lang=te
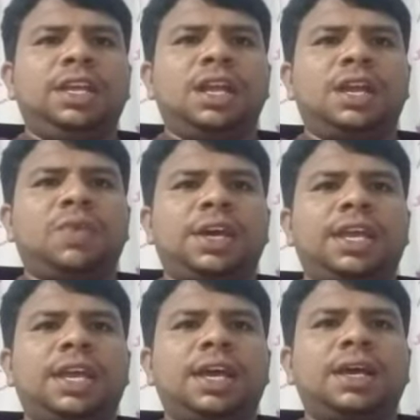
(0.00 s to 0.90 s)
ఈనాటి
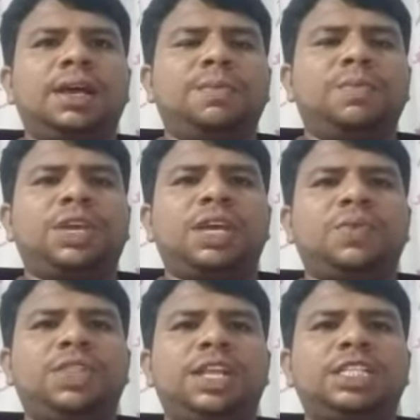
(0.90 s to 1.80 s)
వాక్య ముఖ్య
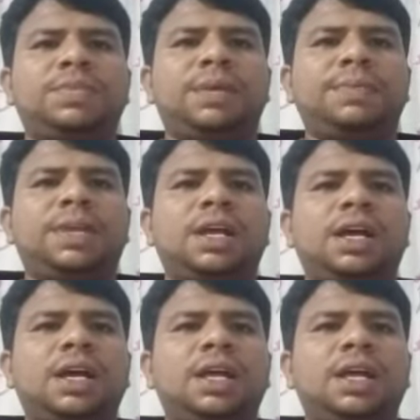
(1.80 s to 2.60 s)
ఉద్దేశం ఏమనగా